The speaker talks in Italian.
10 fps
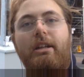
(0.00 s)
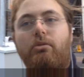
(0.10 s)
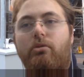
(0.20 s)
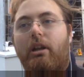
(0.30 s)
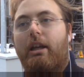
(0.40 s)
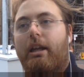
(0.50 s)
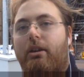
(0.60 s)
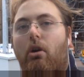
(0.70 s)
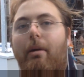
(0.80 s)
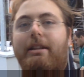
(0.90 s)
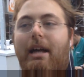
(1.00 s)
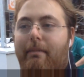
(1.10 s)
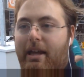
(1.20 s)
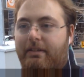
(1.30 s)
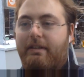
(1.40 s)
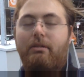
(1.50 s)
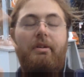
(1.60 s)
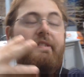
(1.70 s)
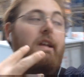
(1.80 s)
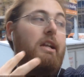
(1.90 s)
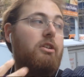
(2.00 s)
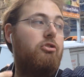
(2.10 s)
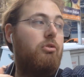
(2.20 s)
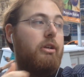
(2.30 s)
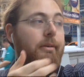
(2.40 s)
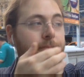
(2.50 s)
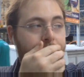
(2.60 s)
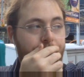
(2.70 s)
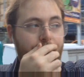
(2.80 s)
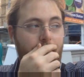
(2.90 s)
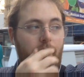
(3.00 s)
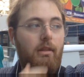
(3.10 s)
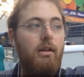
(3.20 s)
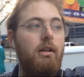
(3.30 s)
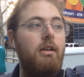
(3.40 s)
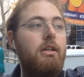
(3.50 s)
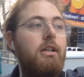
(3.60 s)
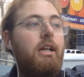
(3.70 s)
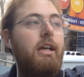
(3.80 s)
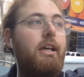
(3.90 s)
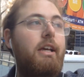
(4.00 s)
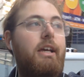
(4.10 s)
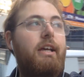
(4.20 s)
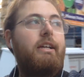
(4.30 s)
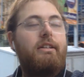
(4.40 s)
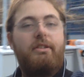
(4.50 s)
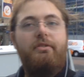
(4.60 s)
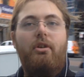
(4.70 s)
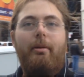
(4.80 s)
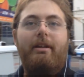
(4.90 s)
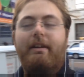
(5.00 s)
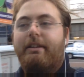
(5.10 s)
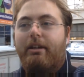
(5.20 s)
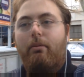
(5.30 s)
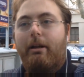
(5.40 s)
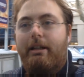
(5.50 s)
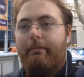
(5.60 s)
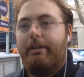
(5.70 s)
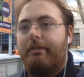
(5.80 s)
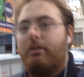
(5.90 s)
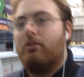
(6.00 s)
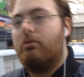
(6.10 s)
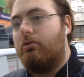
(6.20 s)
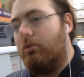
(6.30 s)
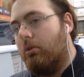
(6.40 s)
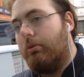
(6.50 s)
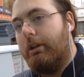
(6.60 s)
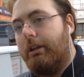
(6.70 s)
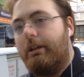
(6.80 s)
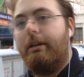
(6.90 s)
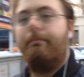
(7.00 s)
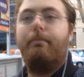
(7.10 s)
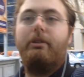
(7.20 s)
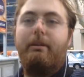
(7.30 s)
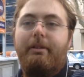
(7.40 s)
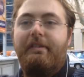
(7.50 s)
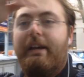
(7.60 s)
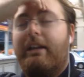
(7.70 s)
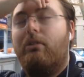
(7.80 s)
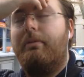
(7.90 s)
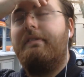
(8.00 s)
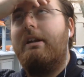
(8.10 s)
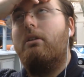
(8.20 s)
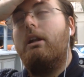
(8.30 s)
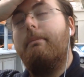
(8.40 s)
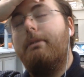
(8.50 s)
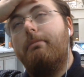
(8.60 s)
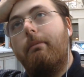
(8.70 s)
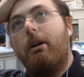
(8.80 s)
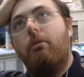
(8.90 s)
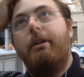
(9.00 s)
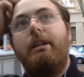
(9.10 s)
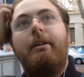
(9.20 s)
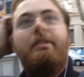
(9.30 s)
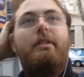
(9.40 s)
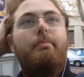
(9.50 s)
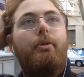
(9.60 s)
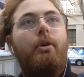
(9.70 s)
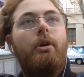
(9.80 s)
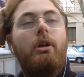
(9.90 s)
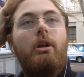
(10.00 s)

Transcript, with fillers: le, tutti i comandamenti di questa religione. Eh, sono praticamente comandamenti, non sono quelli che potete pensare come stanno nella Bibbia, ma comandamenti tipo